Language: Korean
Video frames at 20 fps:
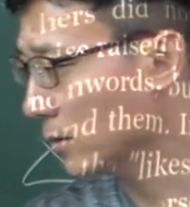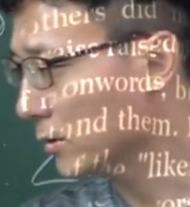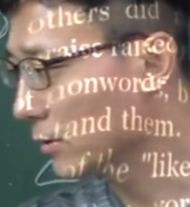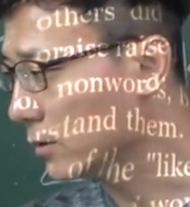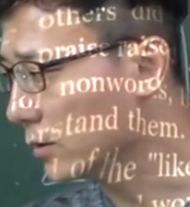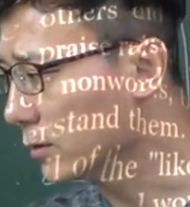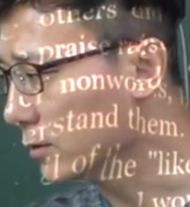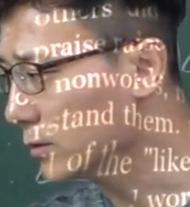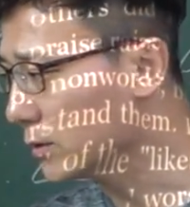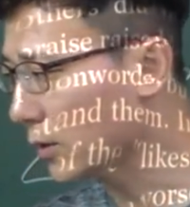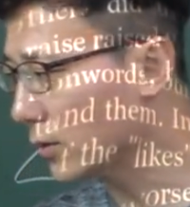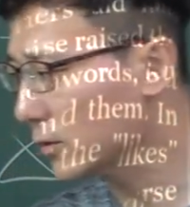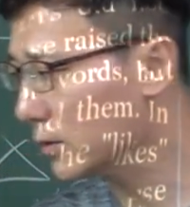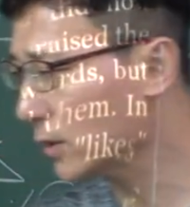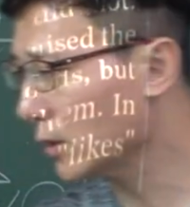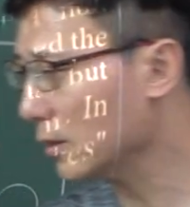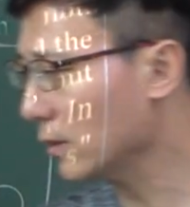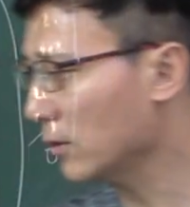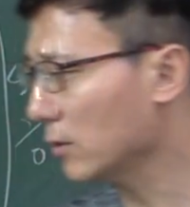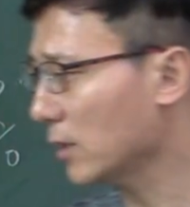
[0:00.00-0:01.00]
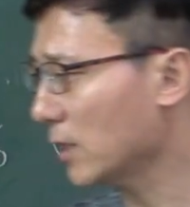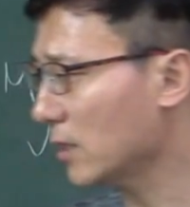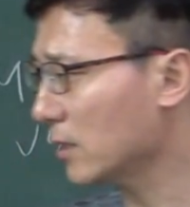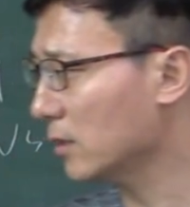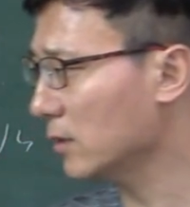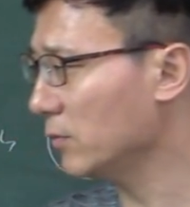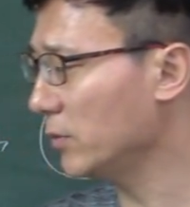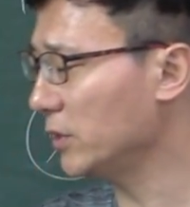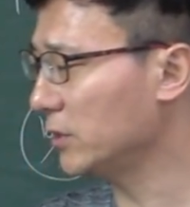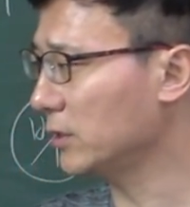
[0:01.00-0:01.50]
긍정적
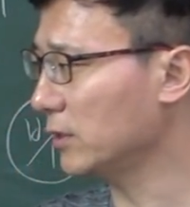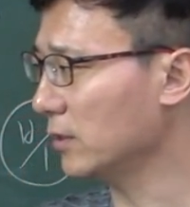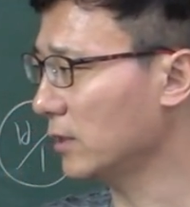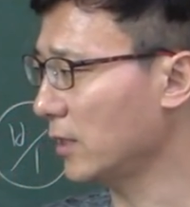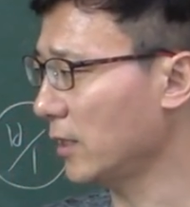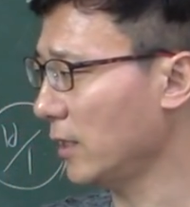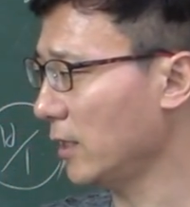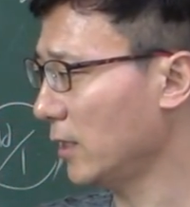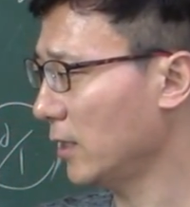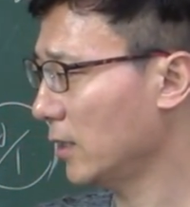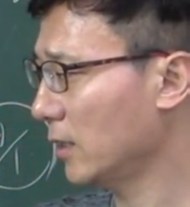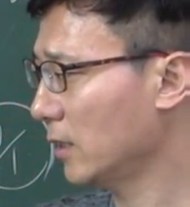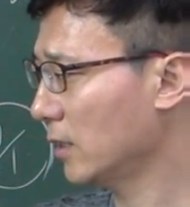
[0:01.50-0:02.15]
영향을 미칠 때